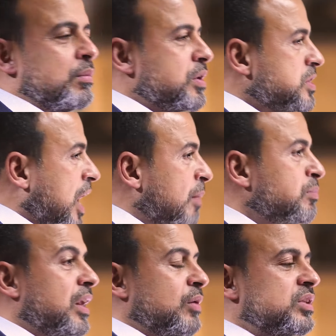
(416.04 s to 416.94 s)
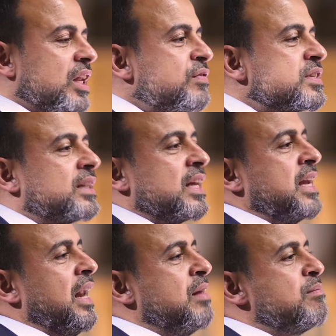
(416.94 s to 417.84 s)
من اصحابنا لو انت نفسك
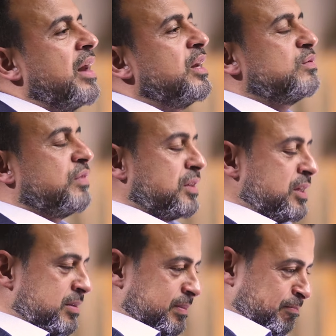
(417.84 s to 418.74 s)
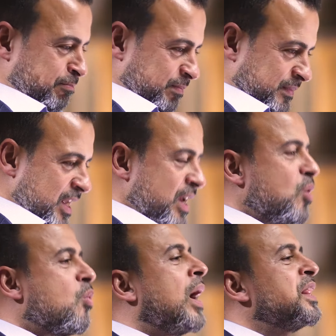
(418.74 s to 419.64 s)
تتكلم مع الناس في الدين
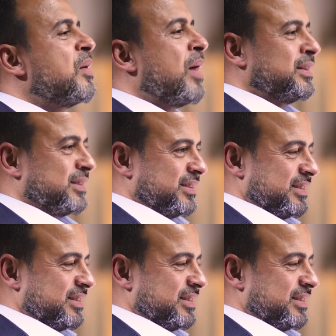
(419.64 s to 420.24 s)
واحده واحده